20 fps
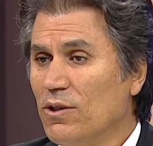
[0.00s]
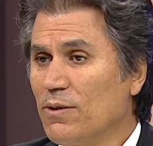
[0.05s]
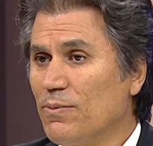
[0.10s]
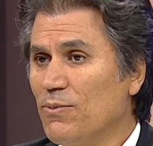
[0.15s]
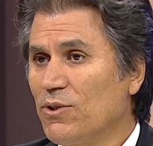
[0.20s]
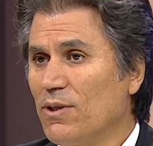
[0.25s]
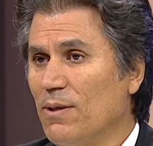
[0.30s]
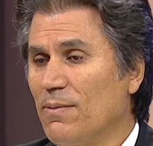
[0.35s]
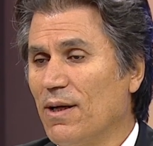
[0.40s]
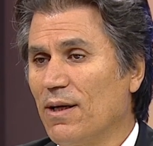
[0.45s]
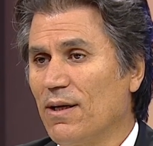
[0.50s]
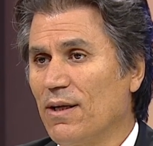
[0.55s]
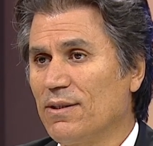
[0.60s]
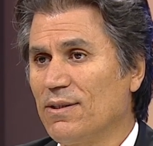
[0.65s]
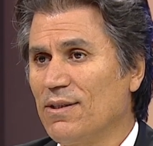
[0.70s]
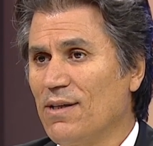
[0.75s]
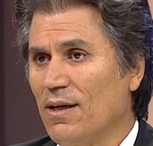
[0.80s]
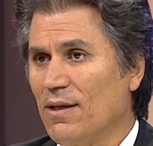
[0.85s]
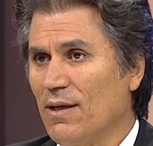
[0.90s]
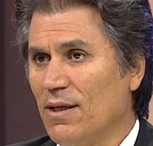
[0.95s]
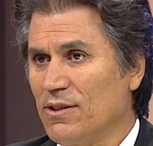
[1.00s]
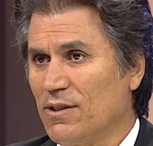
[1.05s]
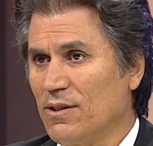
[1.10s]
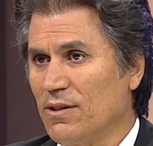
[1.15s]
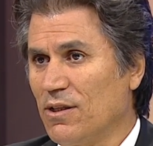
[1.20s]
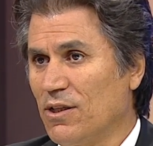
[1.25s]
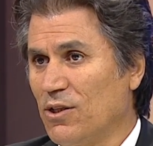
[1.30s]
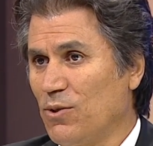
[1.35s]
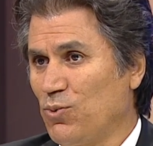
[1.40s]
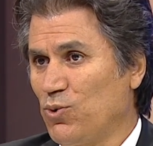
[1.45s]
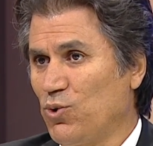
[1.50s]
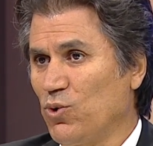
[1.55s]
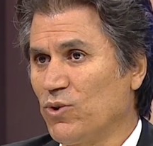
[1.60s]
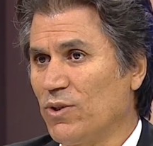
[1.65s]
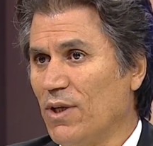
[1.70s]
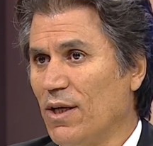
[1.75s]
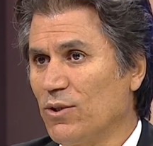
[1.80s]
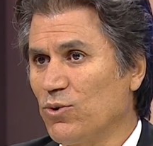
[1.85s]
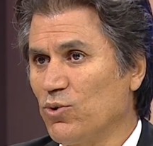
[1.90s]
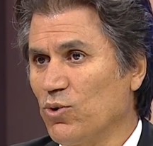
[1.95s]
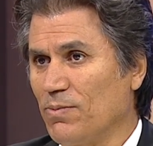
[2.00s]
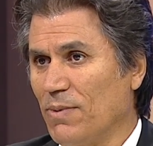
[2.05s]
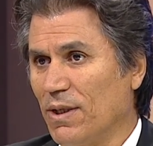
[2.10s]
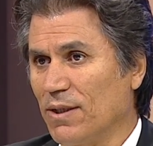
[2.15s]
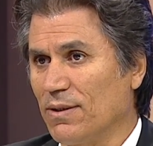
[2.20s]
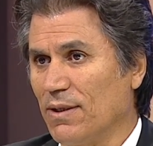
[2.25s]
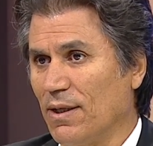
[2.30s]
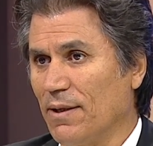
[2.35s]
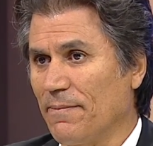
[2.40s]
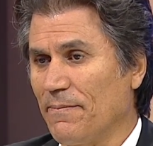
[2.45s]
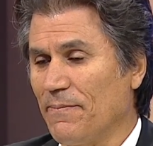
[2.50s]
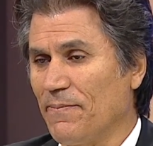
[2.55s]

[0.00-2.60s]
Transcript: müsabakası yaklaşık iki buçuk saat sürmekte.